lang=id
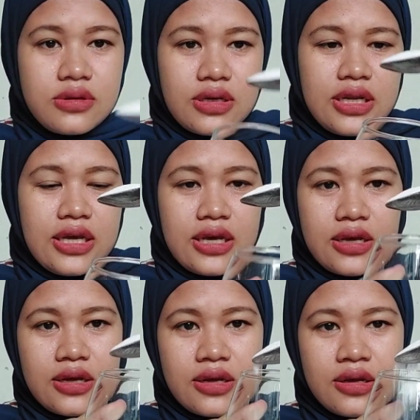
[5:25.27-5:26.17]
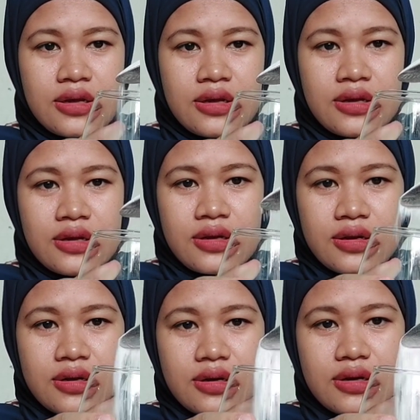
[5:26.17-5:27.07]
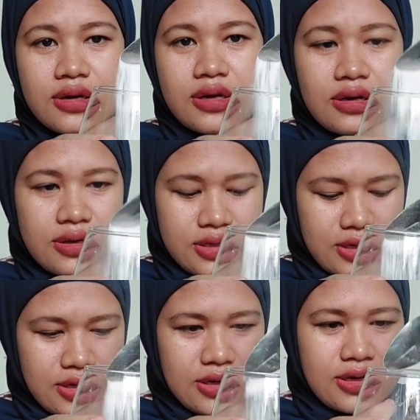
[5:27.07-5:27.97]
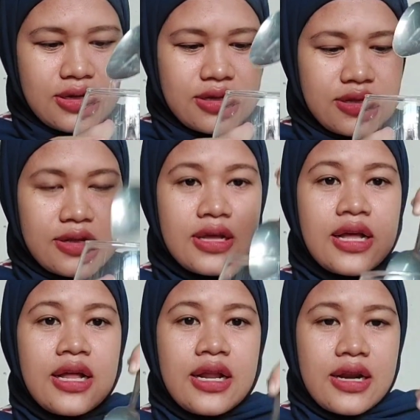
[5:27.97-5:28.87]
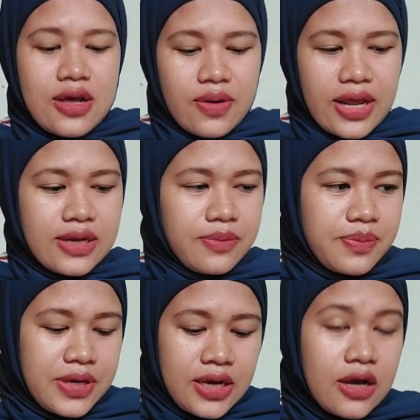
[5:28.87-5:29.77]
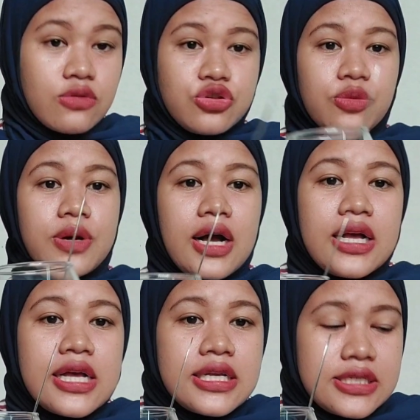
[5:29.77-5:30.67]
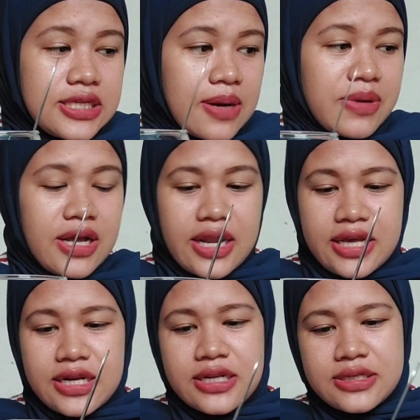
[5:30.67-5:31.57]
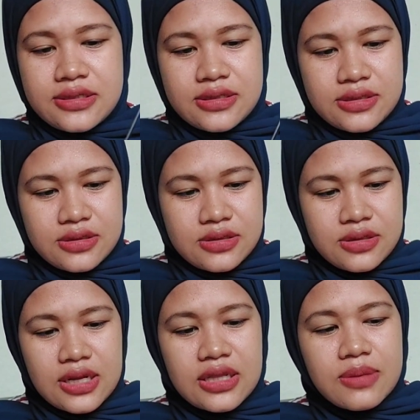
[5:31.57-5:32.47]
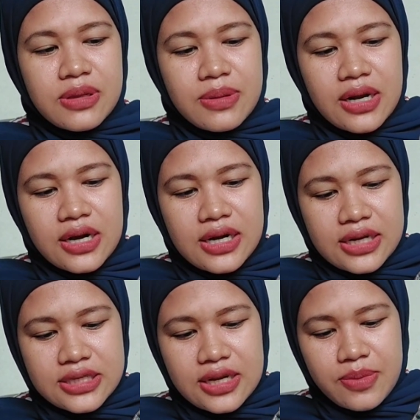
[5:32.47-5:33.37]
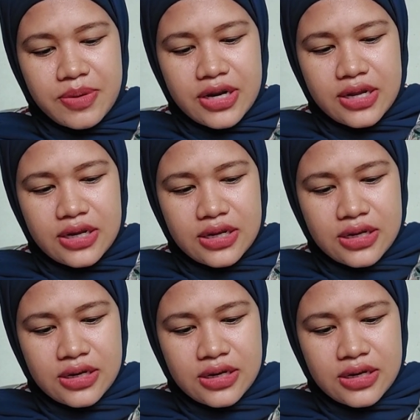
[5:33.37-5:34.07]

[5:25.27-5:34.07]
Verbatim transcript: Nih. Nah, eh eh. Nah, warnanya ngeping, aku coba siram dengan air. Nanti teman-teman akan melihat sekali perbedaannya.